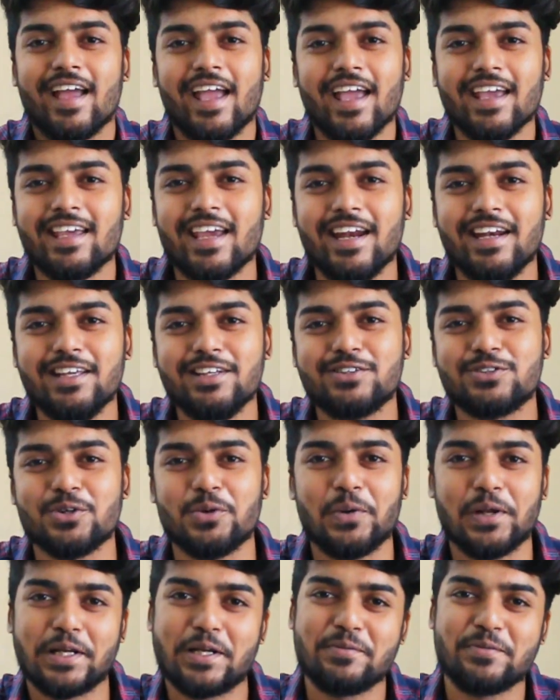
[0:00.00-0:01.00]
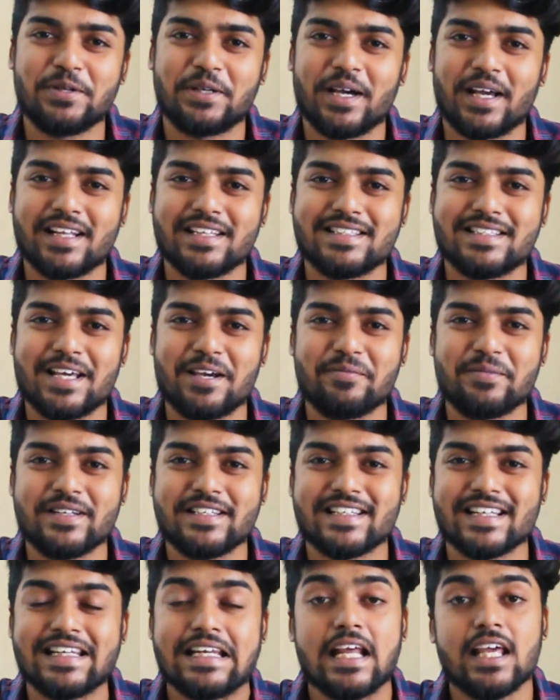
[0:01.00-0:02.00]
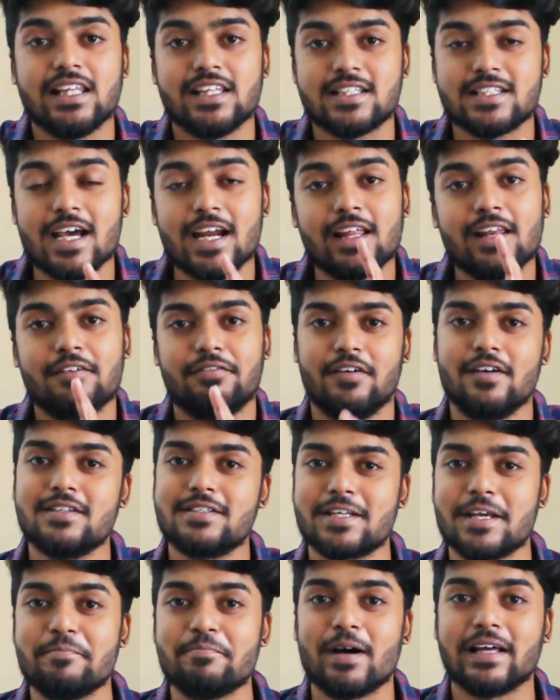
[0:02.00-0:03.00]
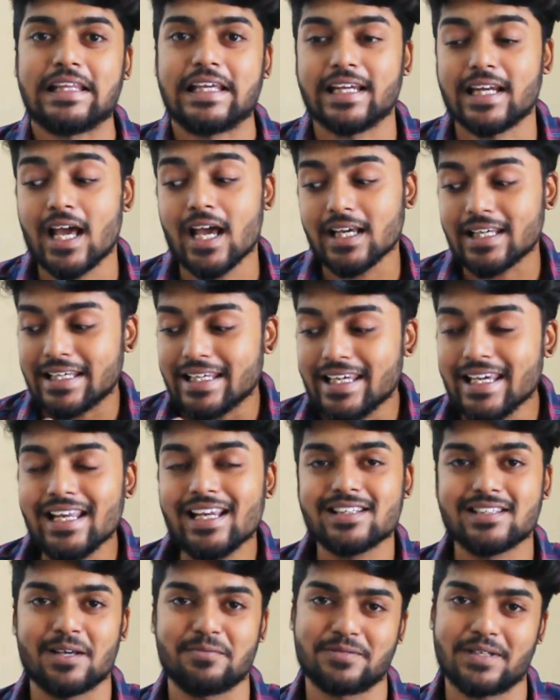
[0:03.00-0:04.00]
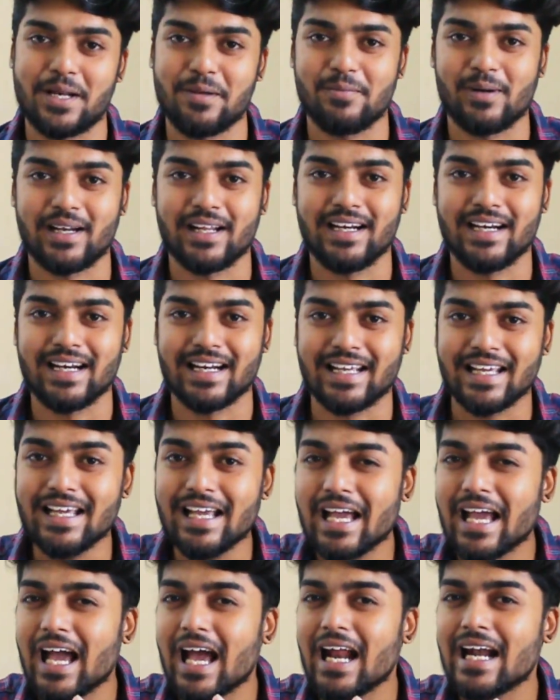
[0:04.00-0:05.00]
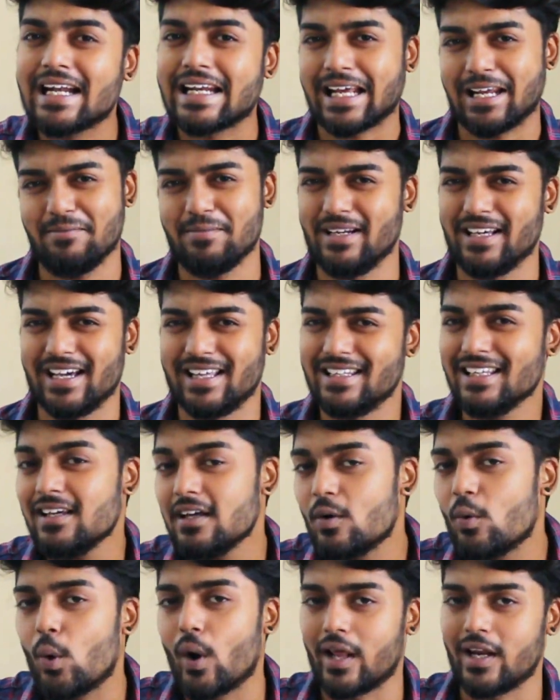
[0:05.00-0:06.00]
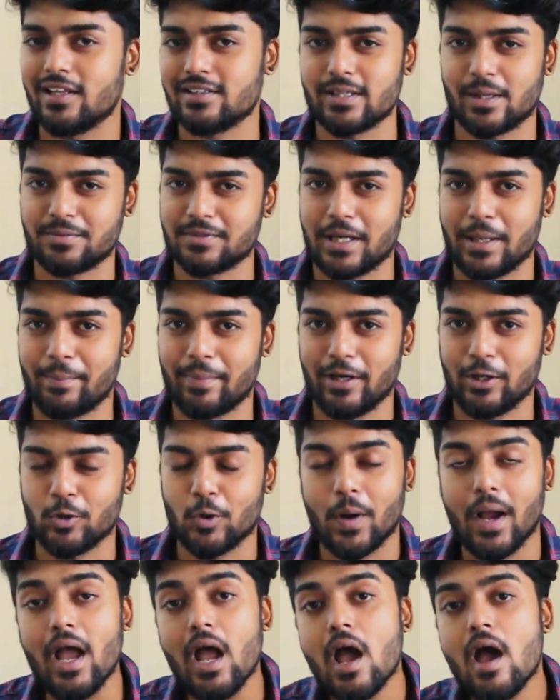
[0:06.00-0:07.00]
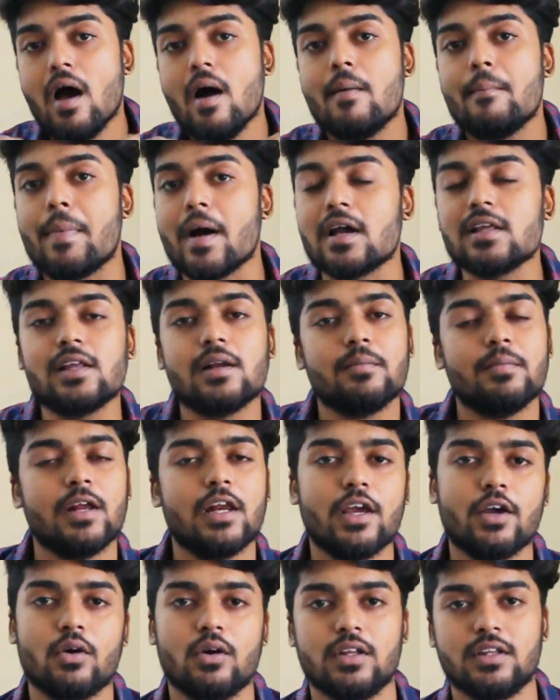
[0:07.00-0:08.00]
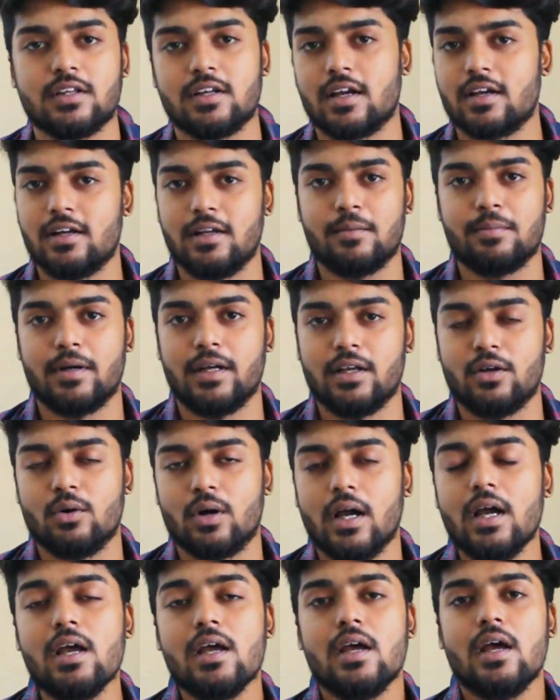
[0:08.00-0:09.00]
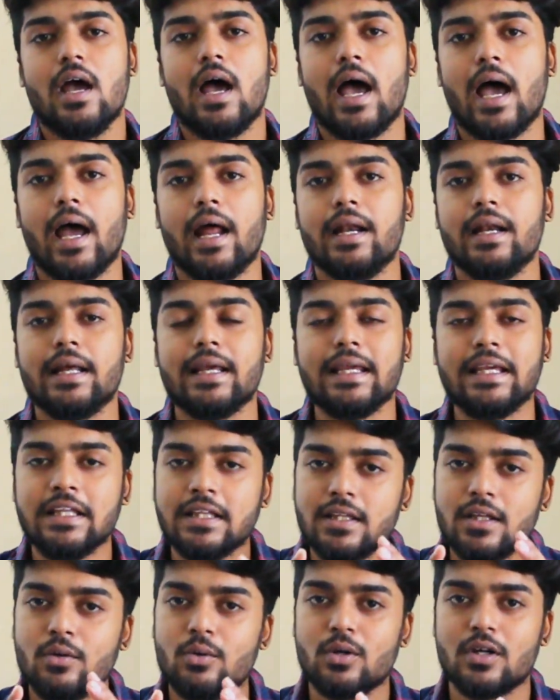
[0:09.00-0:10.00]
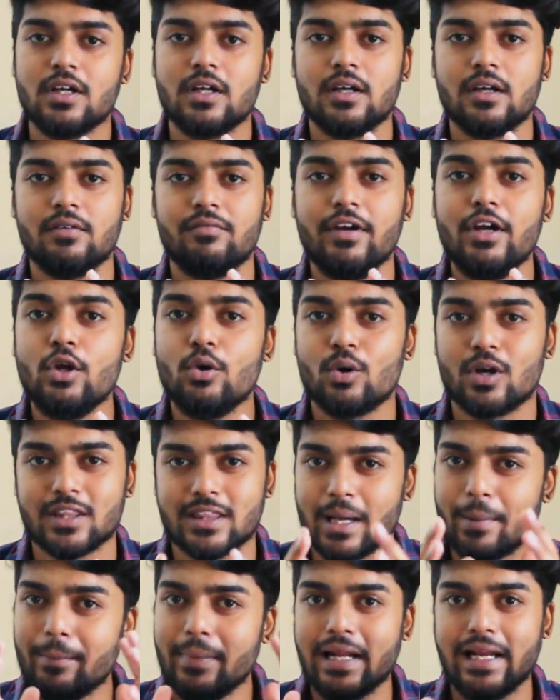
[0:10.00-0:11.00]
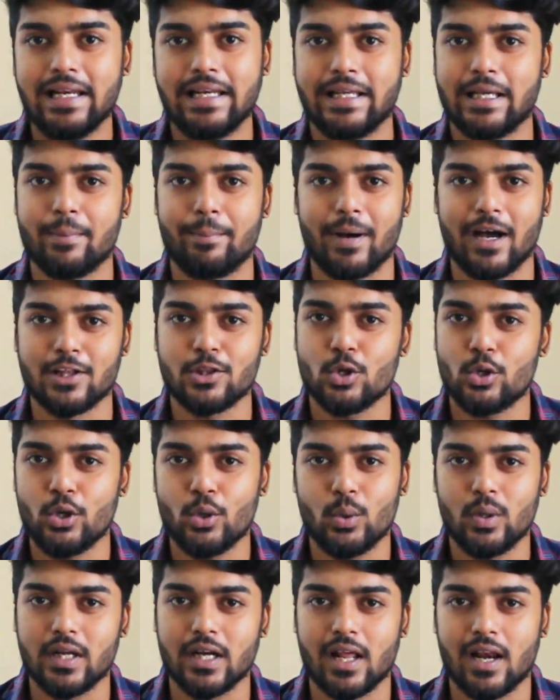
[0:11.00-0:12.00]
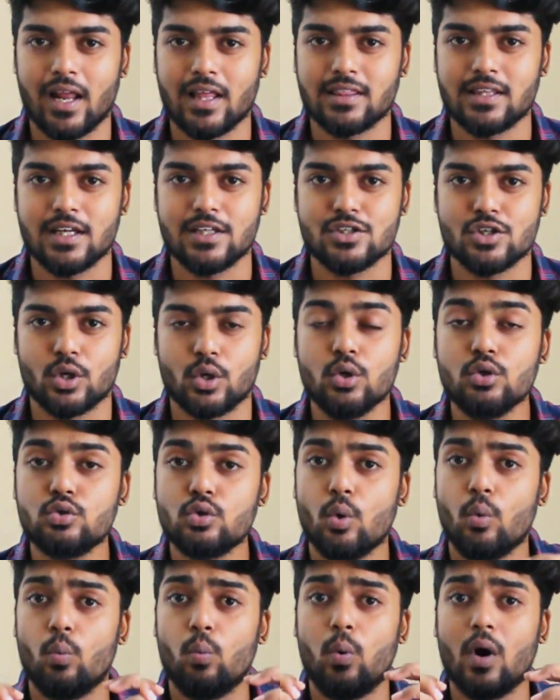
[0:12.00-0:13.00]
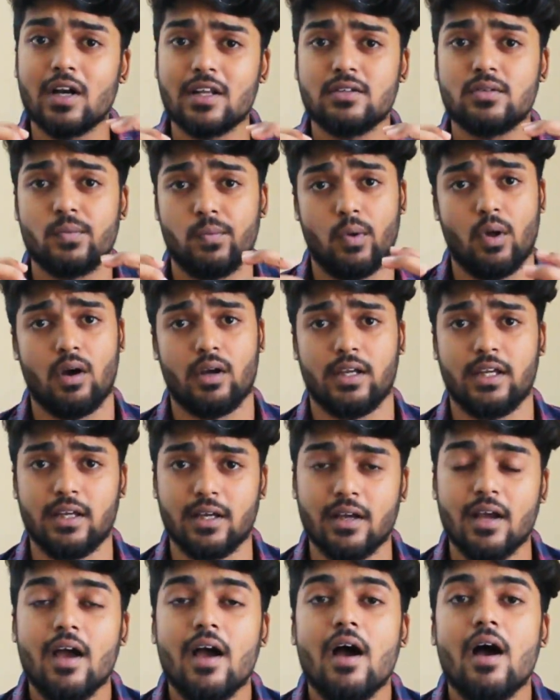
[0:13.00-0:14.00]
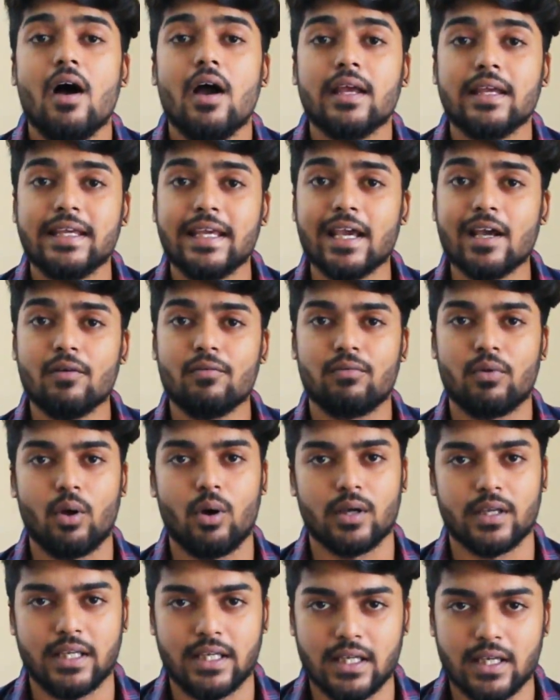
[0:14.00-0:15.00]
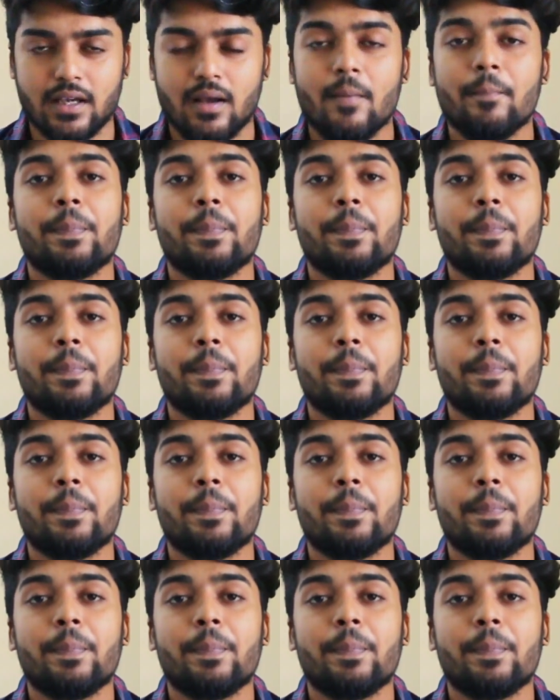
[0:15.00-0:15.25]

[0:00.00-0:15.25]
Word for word: ஹே கேடி ஸோ வெல்கம் டு கரன்ஸ் டைமென்ஷன் இந்த சேனலில் ஃபர்ஸ்ட் டைம் பார்த்தீங்கன்னா கீழே சப்ஸ்கிரைப் பட்டன் இருக்குது டைம் எடுக்காது உடனே சப்ஸ்கிரைப் பண்ணிக்கோங்க பக்கத்தில் பெல் ஐக்கான் இருந்ததுன்னா கிளிக் பண்ணிக்கோங்க அண்ட் இந்த ஒரு வீடியோட தம்னையில் நீங்கள் பார்த்தோன்னே உங்களுக்கு நல்லா தெரிஞ்சிருக்கும் ஸோ வாட் இஸ் விளாகிங் ஏன் விளாகிங்